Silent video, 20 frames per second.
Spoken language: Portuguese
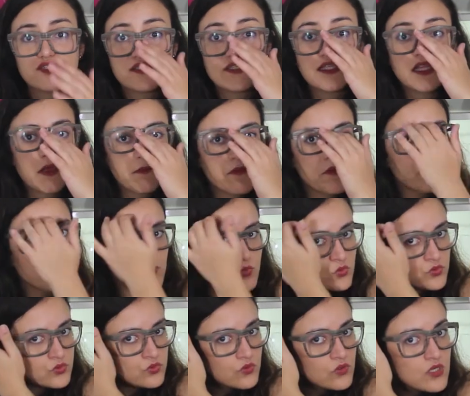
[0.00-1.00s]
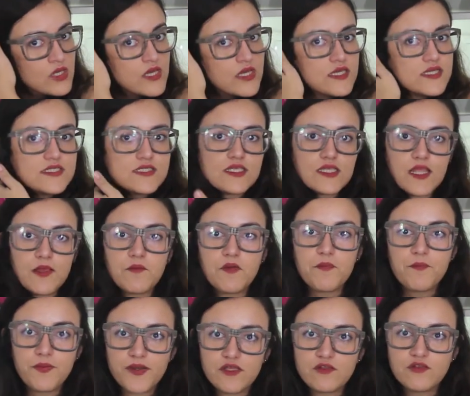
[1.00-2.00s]
de cinema mudo e
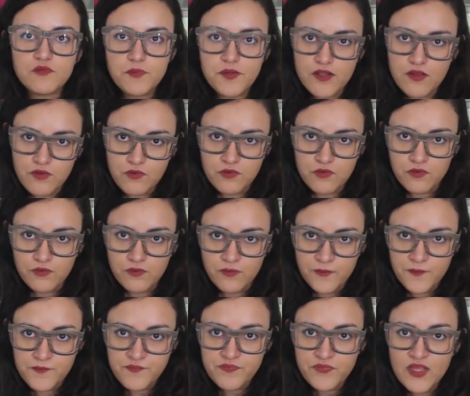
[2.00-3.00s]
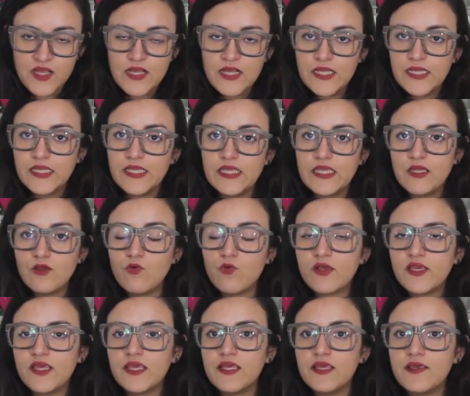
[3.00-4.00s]
cinema preto e branco. E o
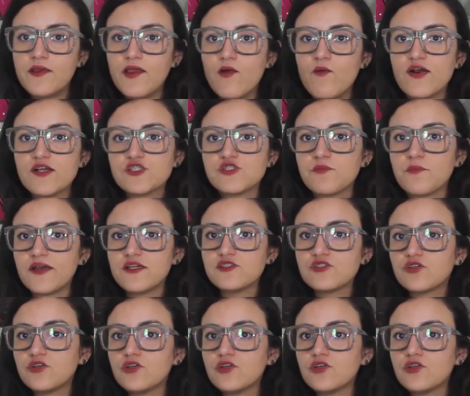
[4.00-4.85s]
que eu acho mais